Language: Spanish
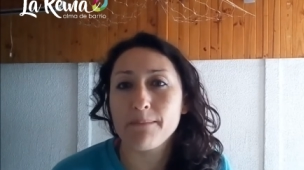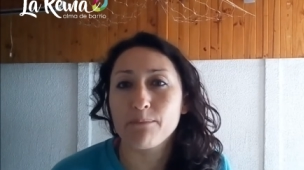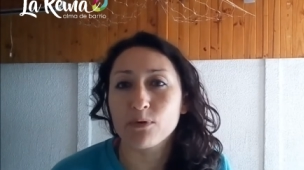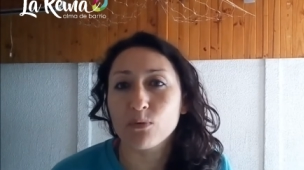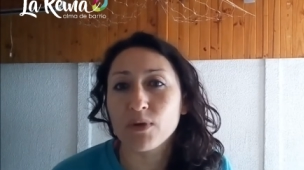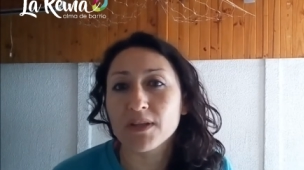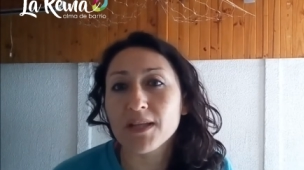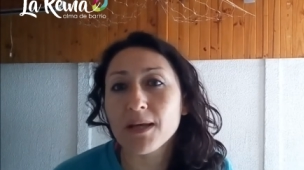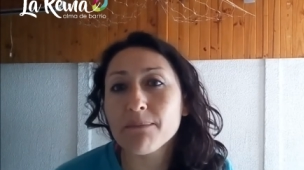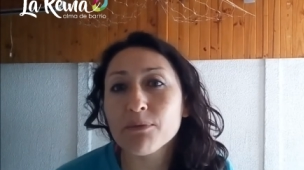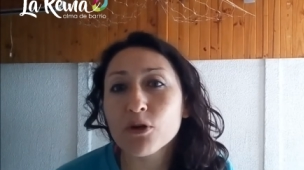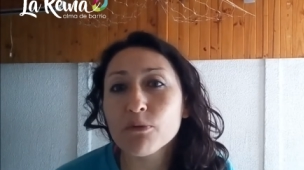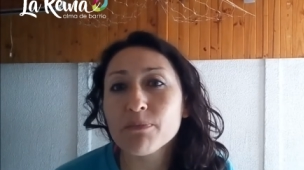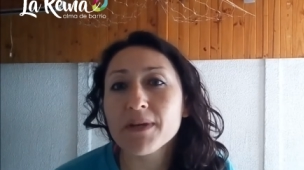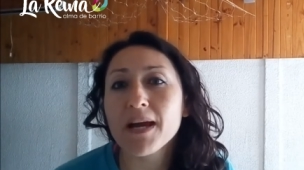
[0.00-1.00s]
Por cuenta
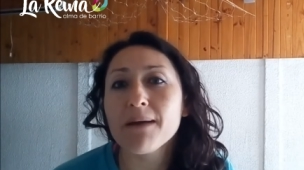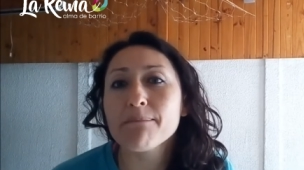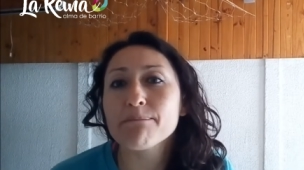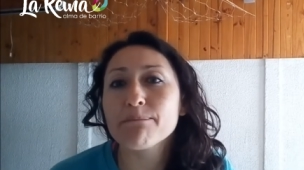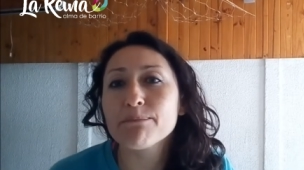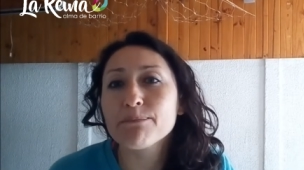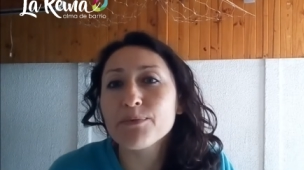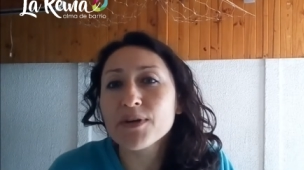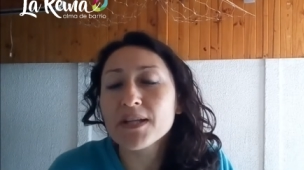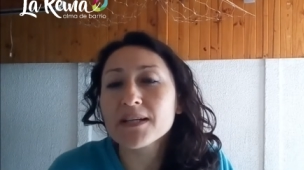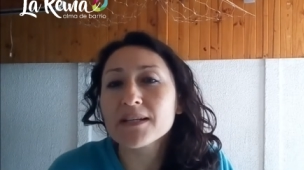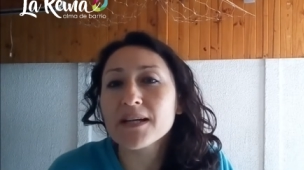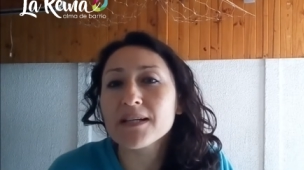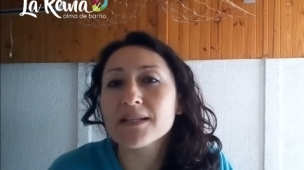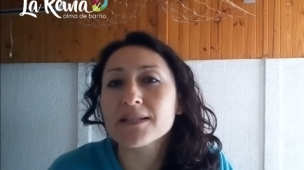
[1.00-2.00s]
propia,
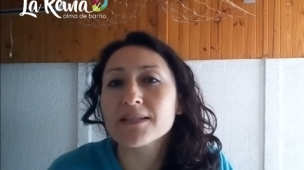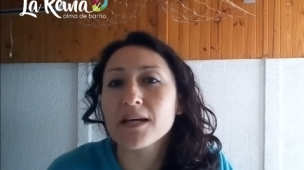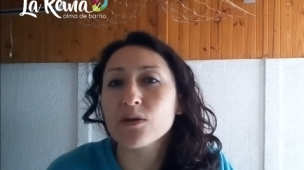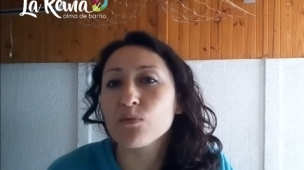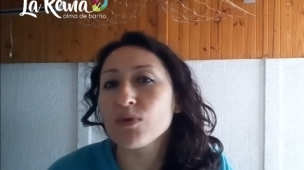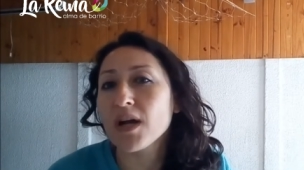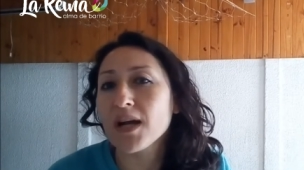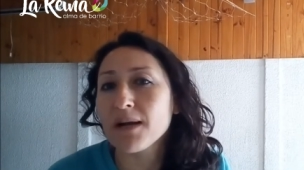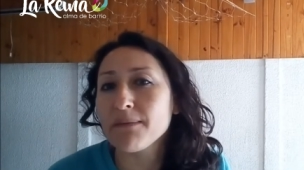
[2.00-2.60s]
puedan realizar una